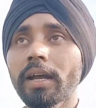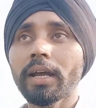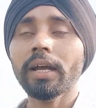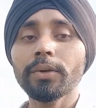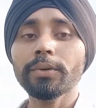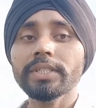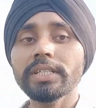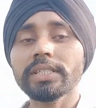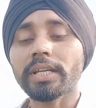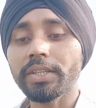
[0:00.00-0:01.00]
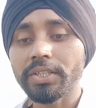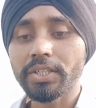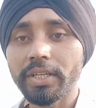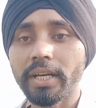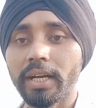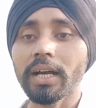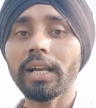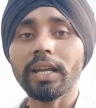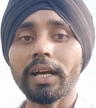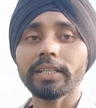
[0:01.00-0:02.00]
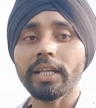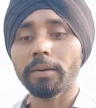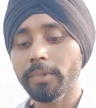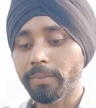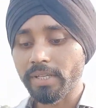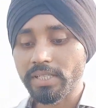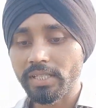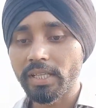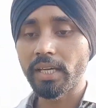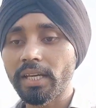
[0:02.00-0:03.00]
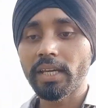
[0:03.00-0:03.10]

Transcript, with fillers: हेलो जी सत श्री अकाल आदाब नमस्ते